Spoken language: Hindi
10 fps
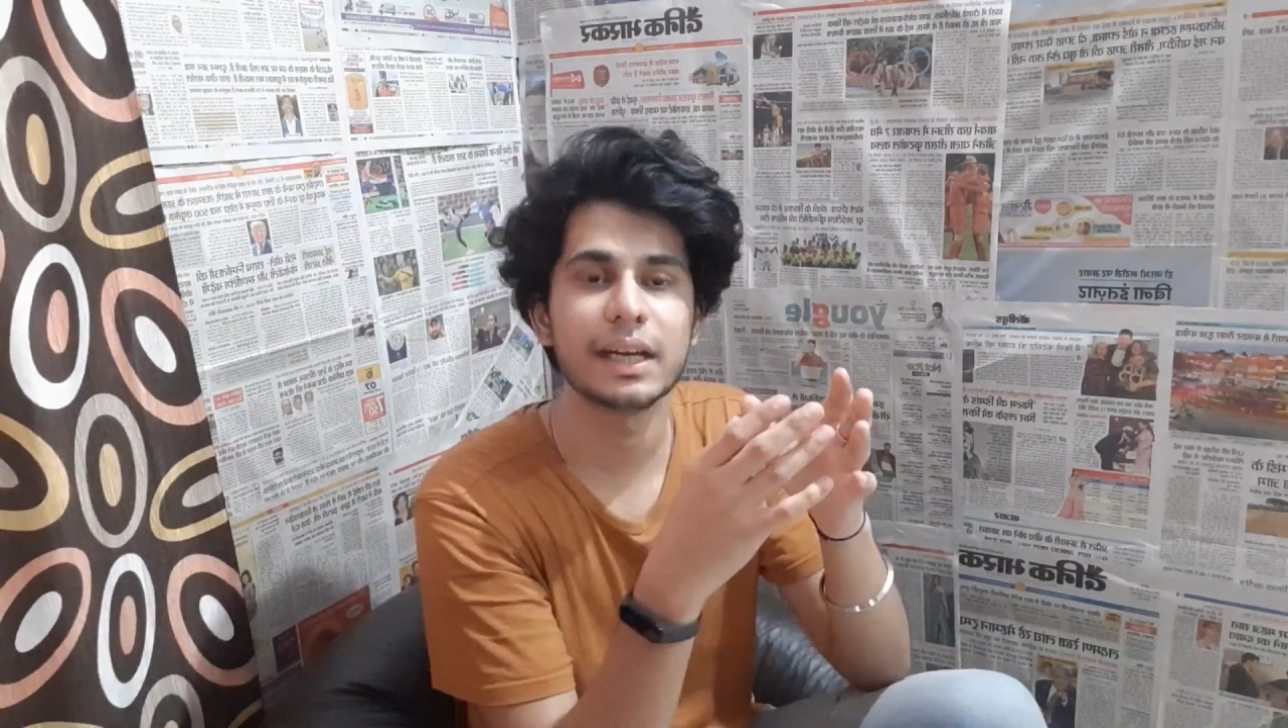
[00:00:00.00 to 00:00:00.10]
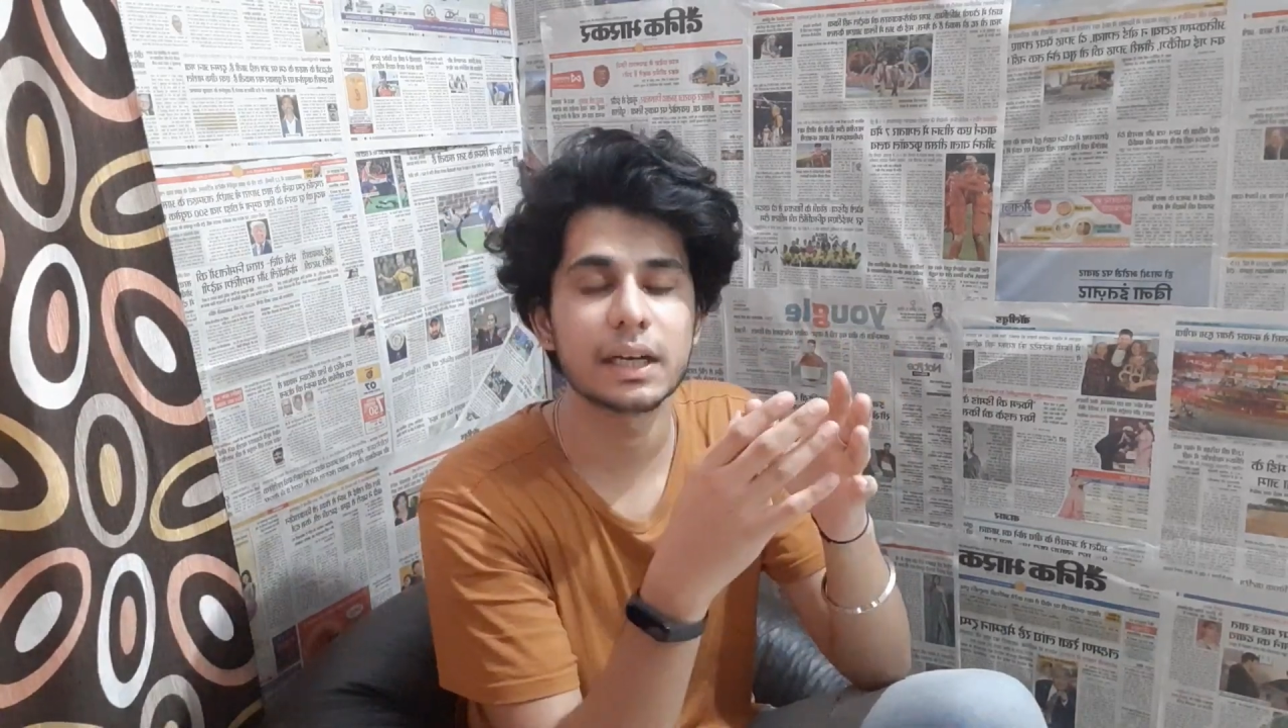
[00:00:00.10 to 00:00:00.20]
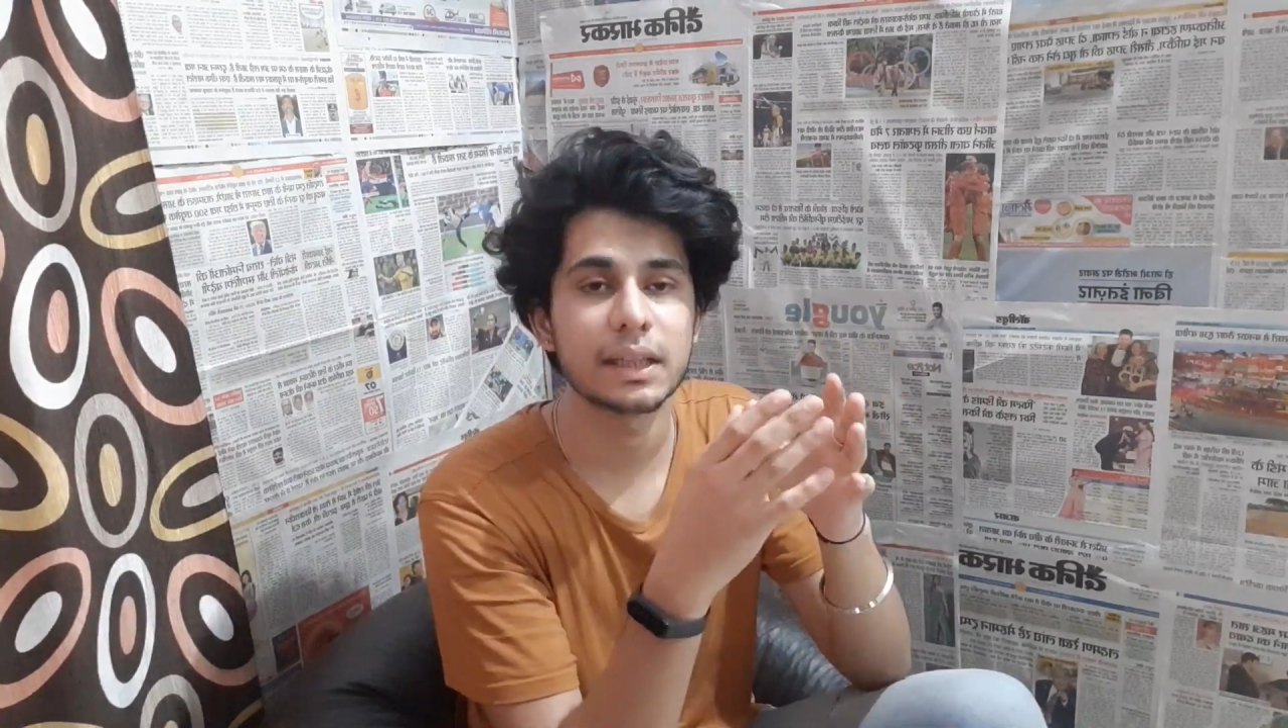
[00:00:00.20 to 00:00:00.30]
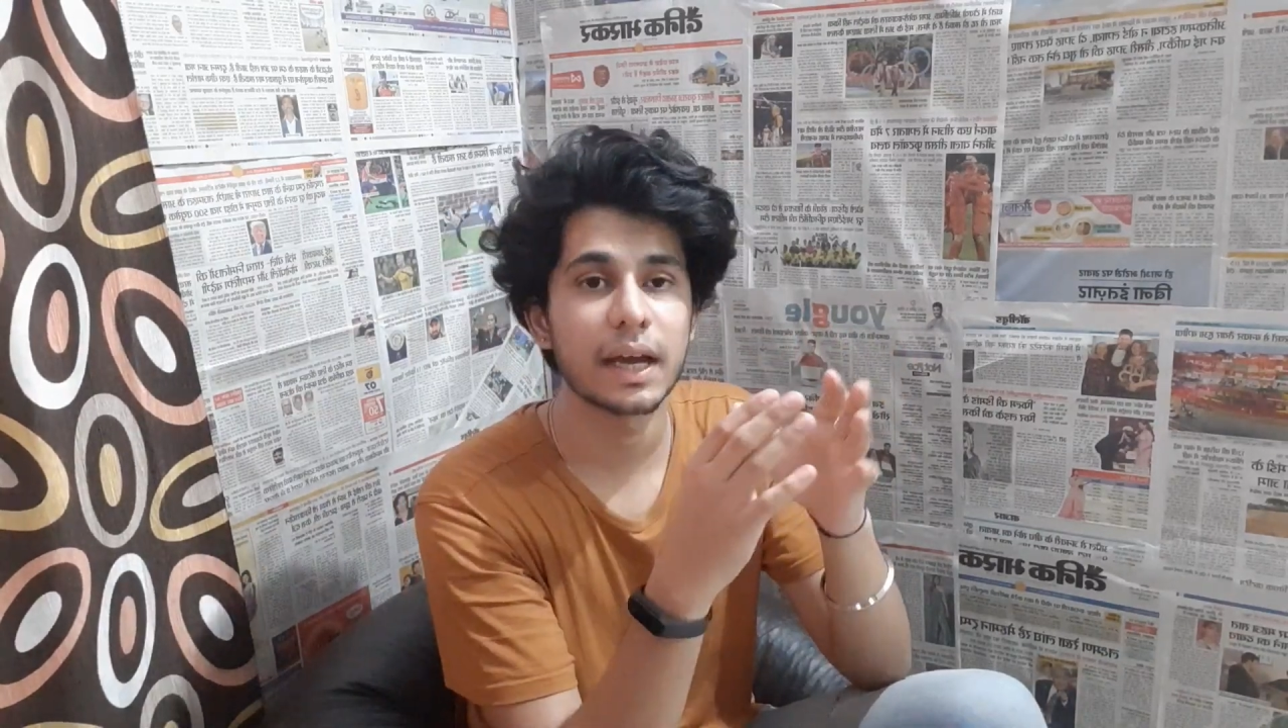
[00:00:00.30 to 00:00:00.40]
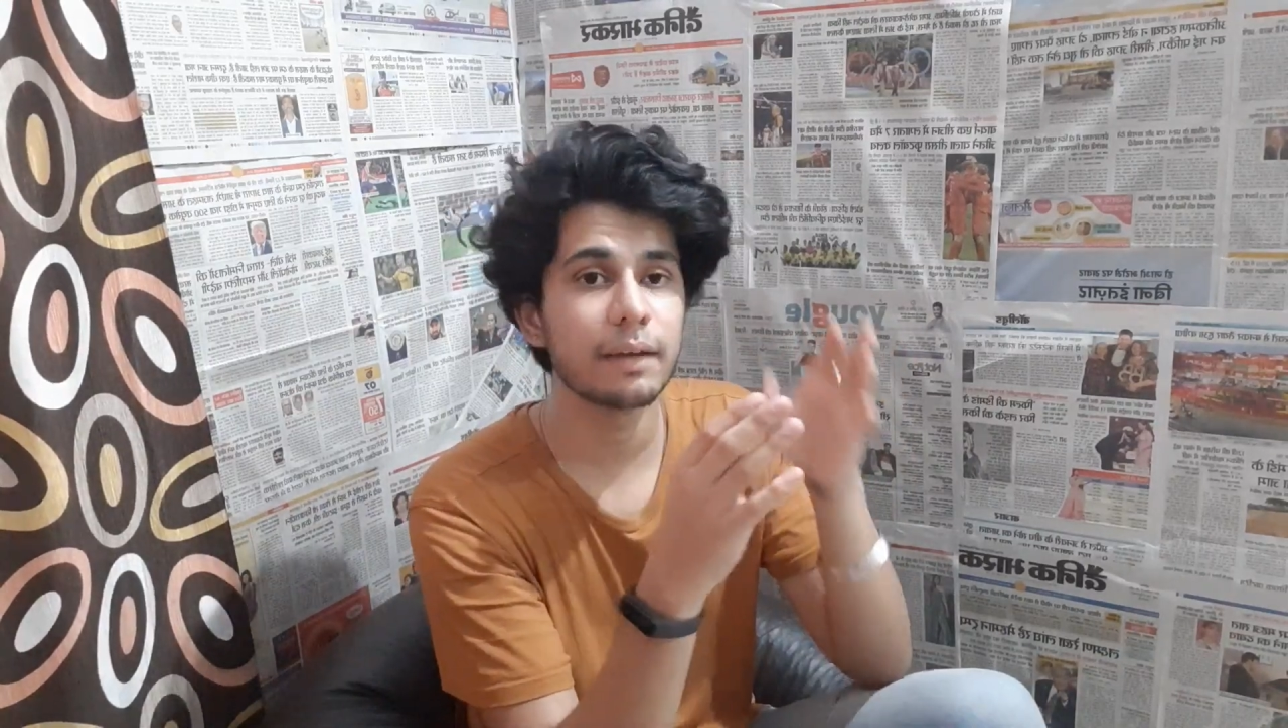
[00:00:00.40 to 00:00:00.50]

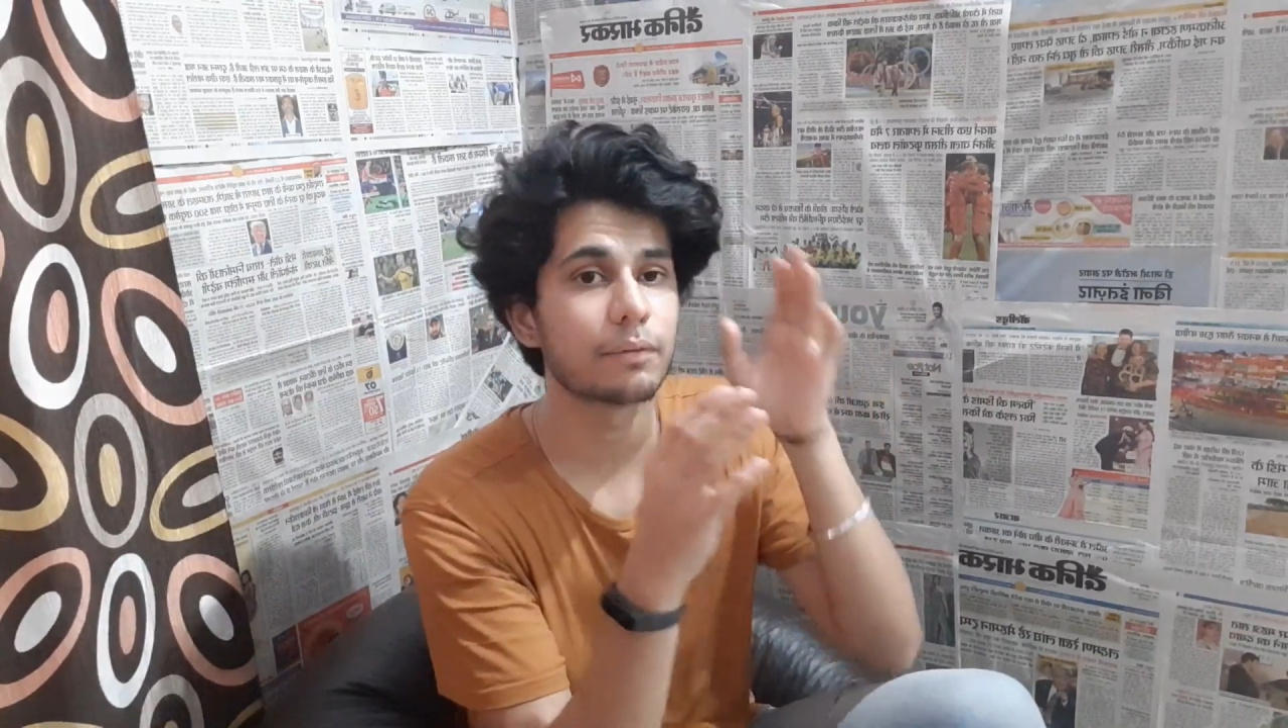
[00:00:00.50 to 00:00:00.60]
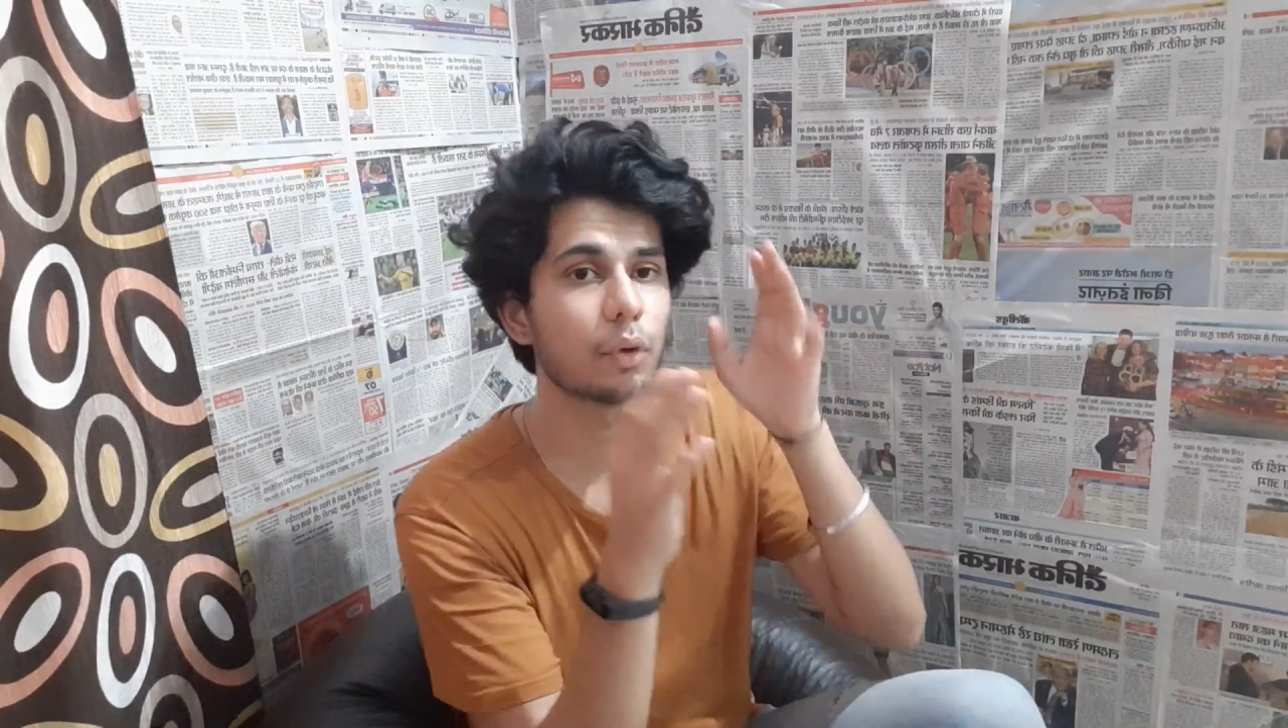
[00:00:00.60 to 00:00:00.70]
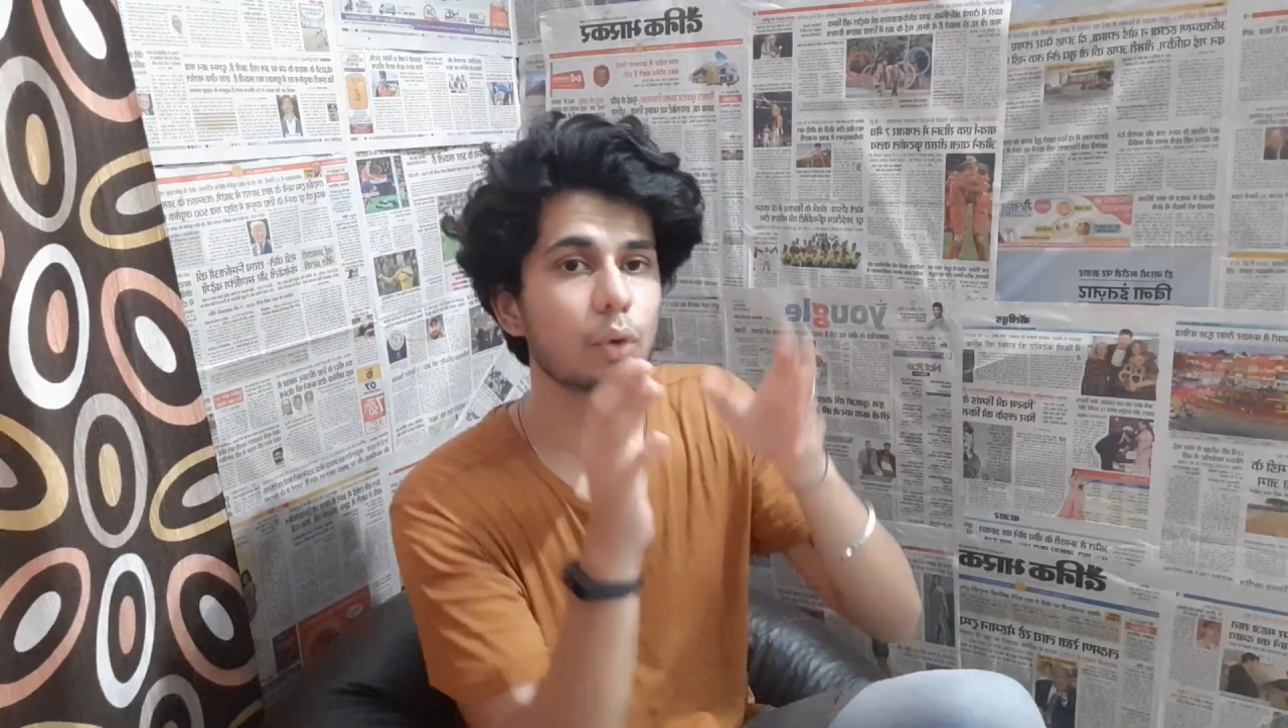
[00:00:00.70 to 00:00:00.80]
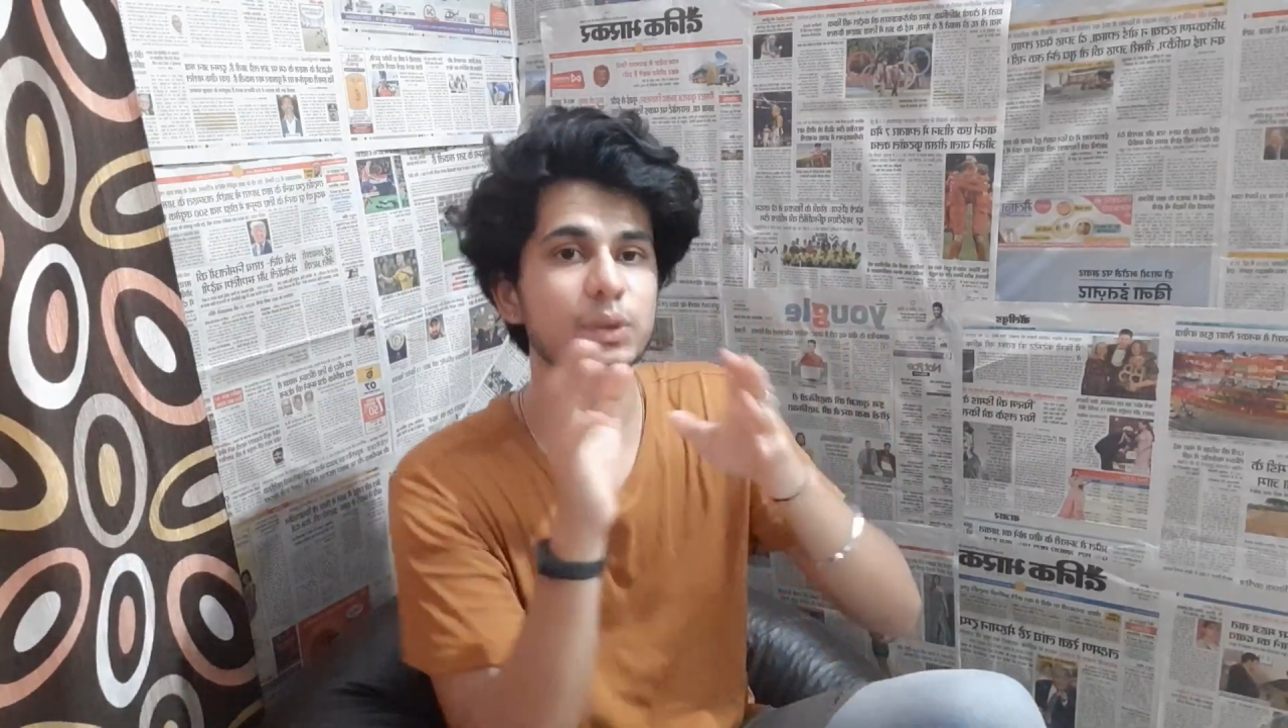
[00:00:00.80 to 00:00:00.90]
करता है वो